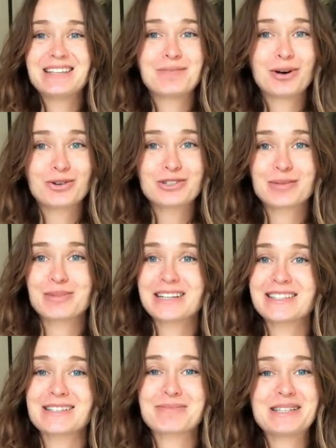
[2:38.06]
не могу
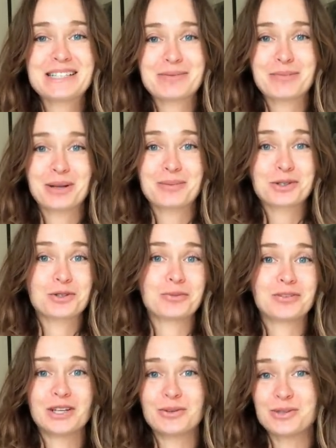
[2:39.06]
собраться с мыслями, потому что,
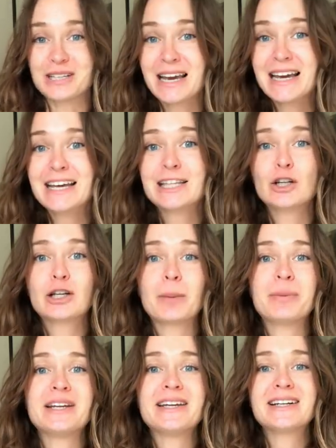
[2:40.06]
повторюсь, только
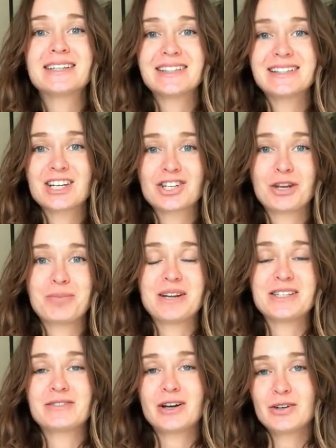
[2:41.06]
приехала, даже не
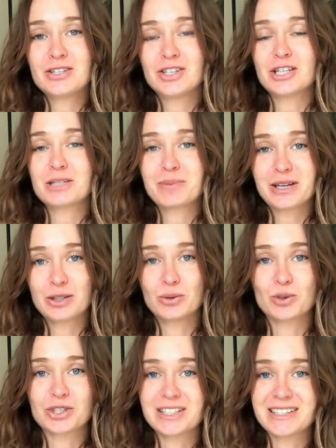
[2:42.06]
переодеваюсь, сейчас поеду
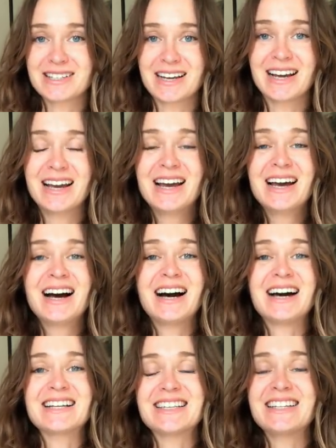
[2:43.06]
уже за
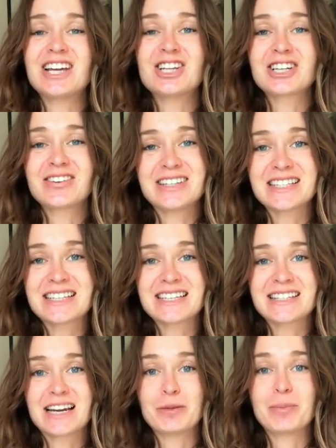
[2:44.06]
а, заданчиком детский
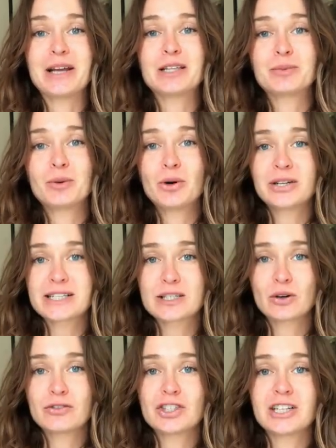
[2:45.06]
сад. Поэтому мой
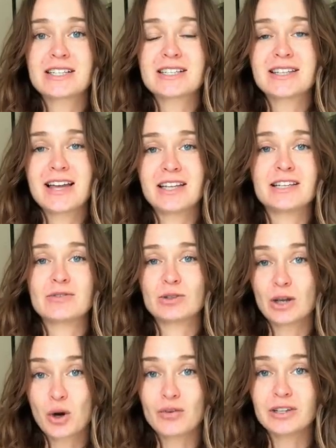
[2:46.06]
рацион вчера состоял из вот
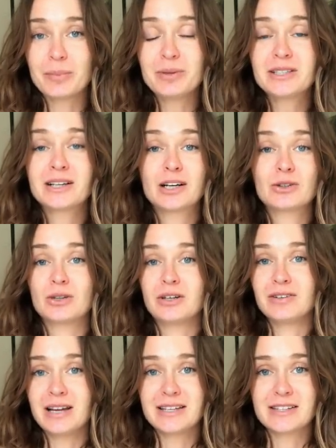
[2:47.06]
такого напитка, который
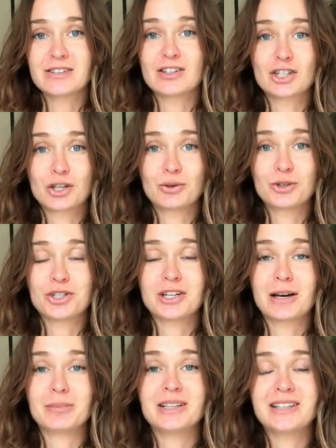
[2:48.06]
является совершенно
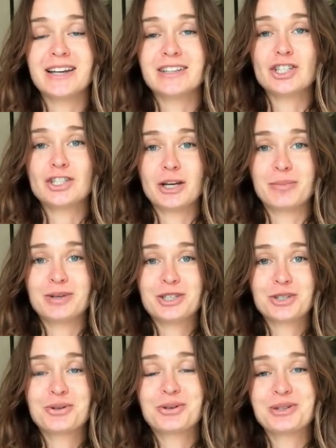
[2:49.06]
точно, обладает, точнее,
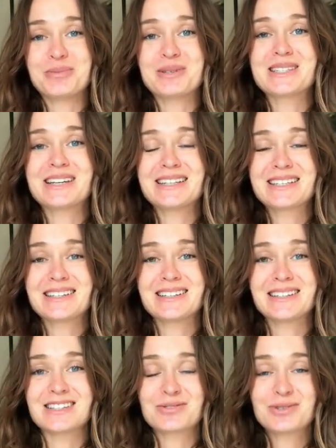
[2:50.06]
мочегонными средств,
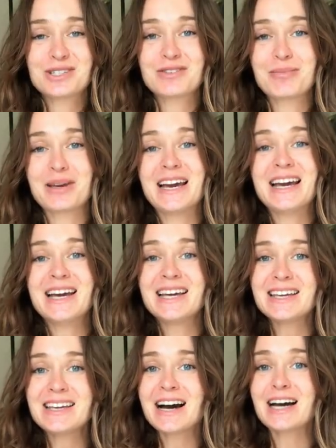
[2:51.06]
э, свойствами,
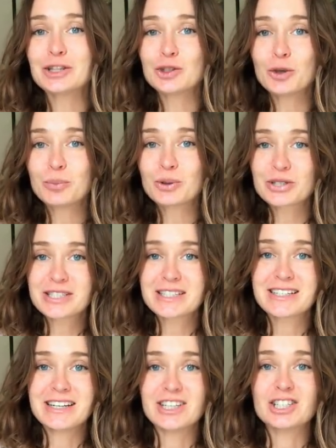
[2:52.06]
и одной порции
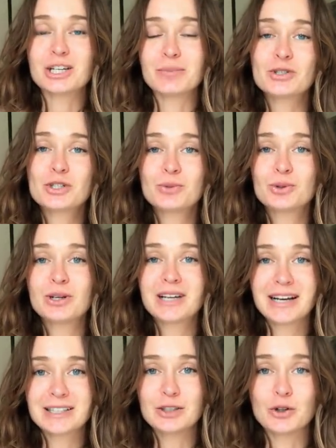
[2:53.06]
гречки. Почему
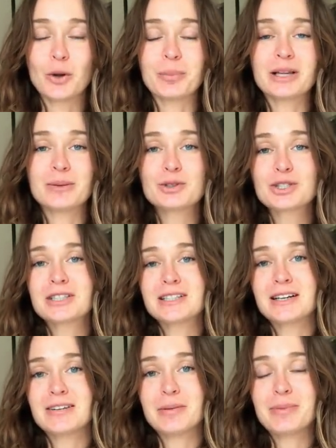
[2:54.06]
только одной? Потому
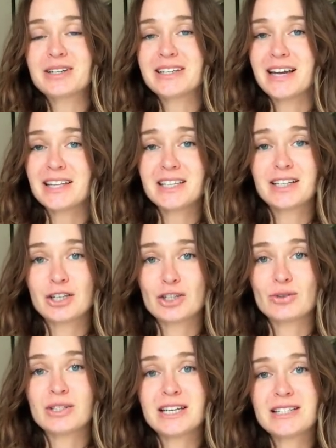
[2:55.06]
что, во-первых, я не
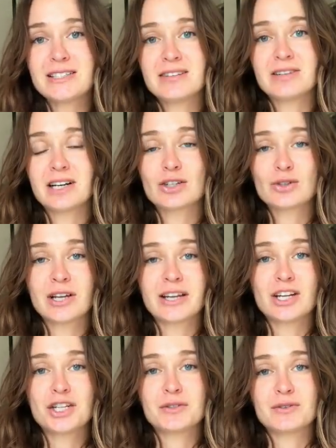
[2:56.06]
хочу есть, я выхожу на
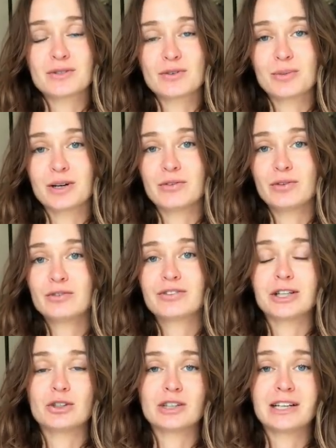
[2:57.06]
гречневый свой марафон в
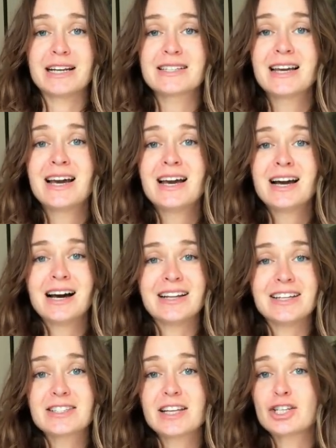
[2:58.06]
который раз, а
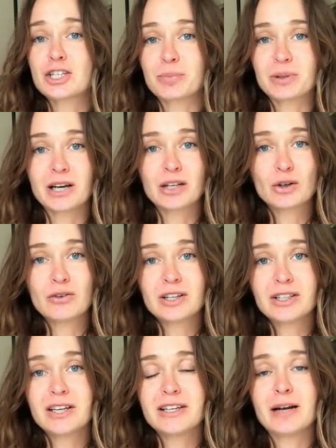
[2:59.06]
достаточно
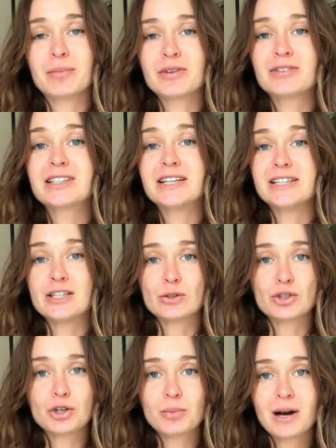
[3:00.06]
подготовленная, я привыкла есть
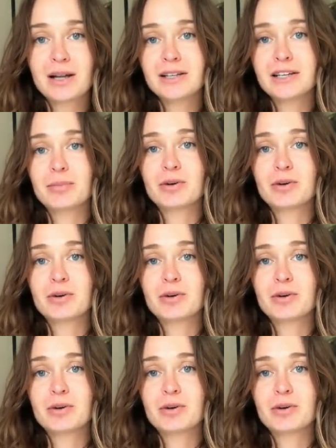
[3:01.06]
очень мало, я